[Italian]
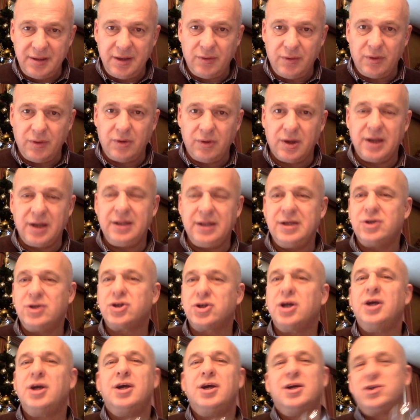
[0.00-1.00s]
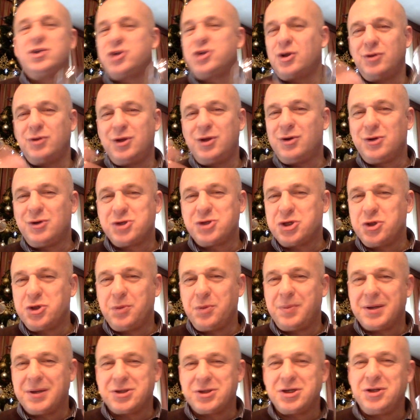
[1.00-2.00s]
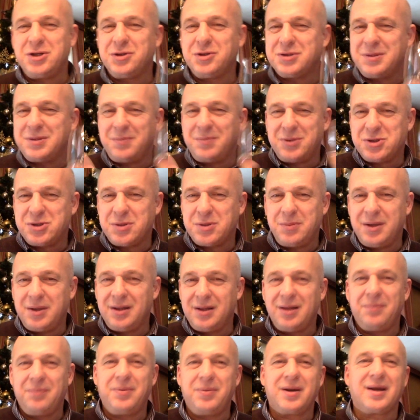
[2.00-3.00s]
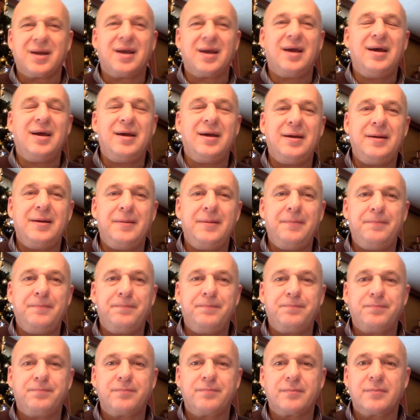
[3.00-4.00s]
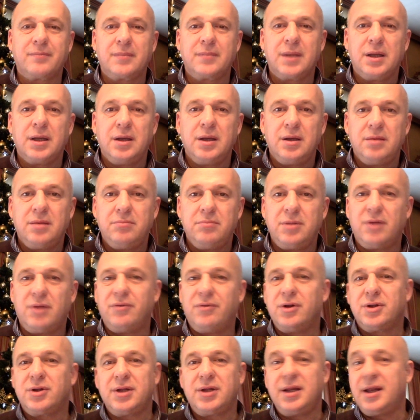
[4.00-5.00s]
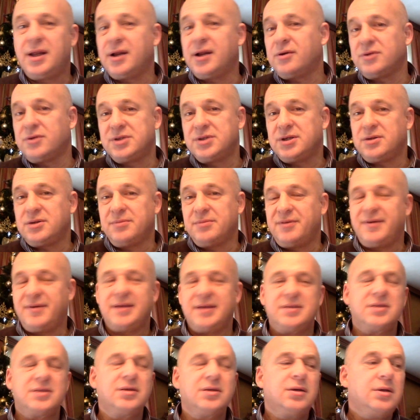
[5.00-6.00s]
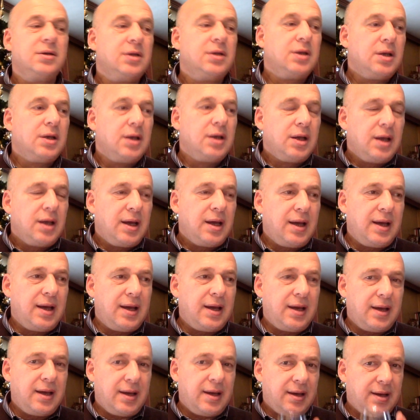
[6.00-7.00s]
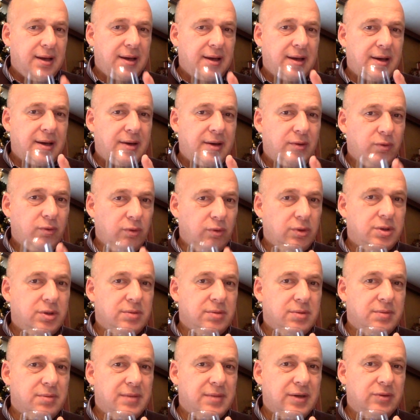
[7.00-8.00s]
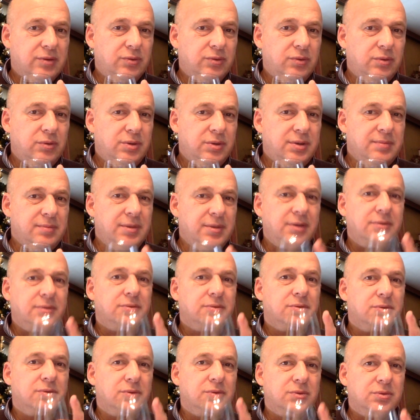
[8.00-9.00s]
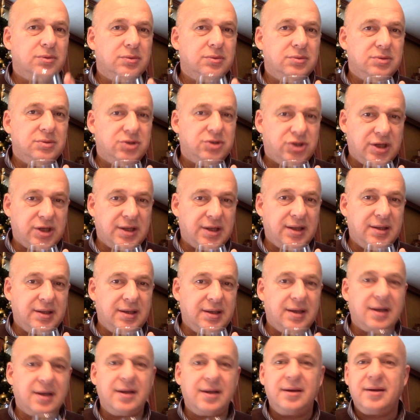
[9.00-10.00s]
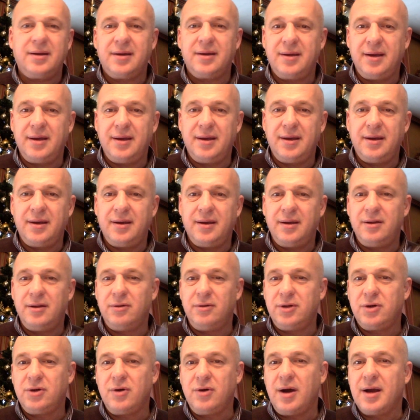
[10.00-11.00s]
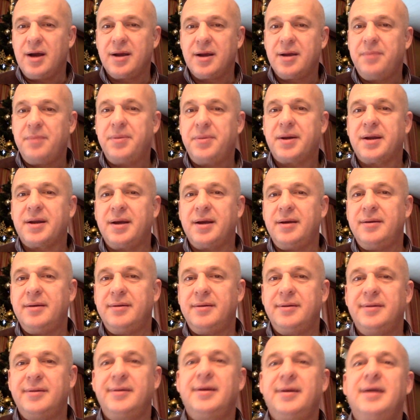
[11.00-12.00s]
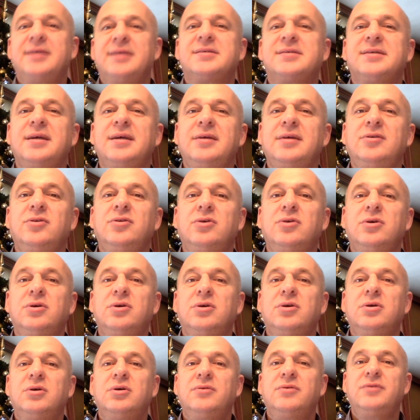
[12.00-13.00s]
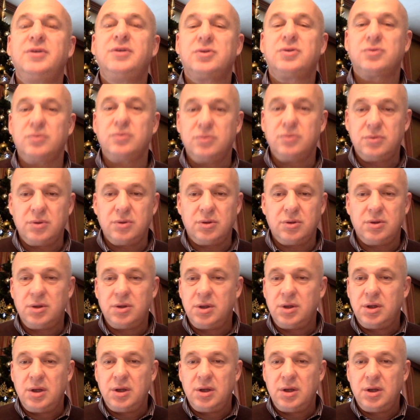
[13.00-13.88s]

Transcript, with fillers: di quello che dice, cioè non dico 100% semplicemente perché mm, me lo voglio tenere così come vezzo. E eh, ultimo ma non ultimo, c'è da dire che, lo dico anche perché, essendo vissuto